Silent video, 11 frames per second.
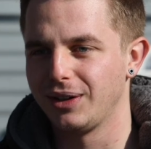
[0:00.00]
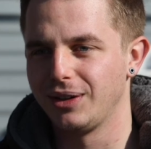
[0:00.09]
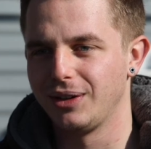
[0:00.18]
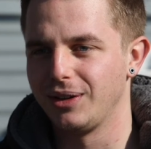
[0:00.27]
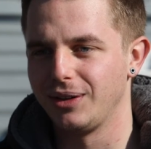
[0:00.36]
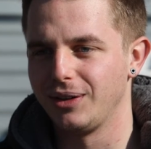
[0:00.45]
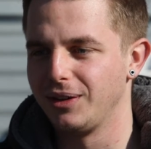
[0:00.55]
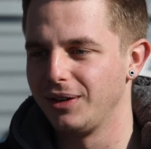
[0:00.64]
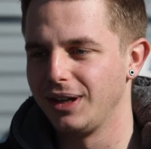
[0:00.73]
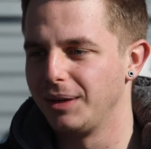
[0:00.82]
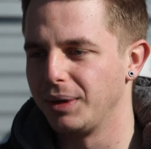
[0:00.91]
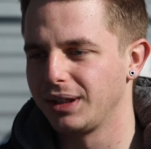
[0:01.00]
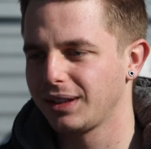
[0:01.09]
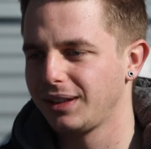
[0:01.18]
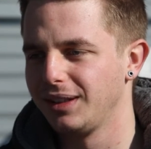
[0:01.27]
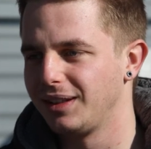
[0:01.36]
euh, la
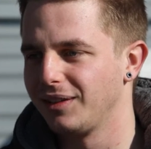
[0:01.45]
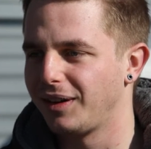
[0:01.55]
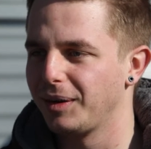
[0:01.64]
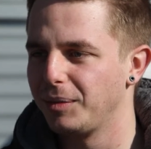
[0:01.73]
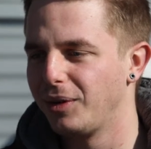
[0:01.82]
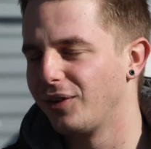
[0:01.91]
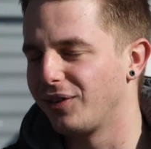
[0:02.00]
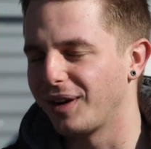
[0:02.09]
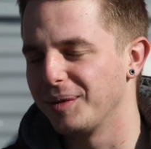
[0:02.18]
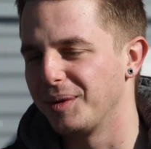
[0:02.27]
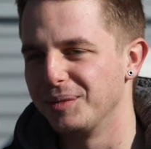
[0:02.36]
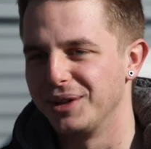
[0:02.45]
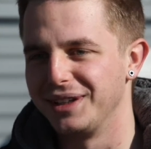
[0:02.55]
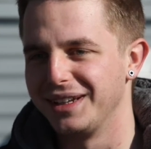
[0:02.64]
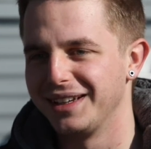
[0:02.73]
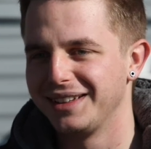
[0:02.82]
batterie était vraiment, vraiment
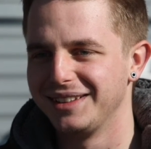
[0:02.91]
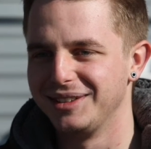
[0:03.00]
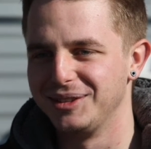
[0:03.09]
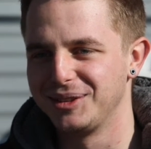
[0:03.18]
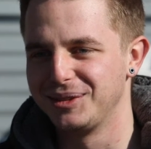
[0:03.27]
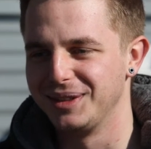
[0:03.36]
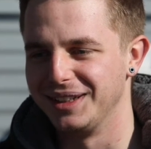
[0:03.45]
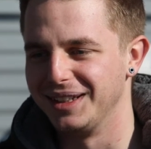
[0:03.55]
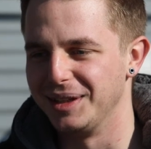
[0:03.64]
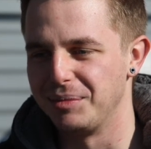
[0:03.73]
moyenne et du coup, les,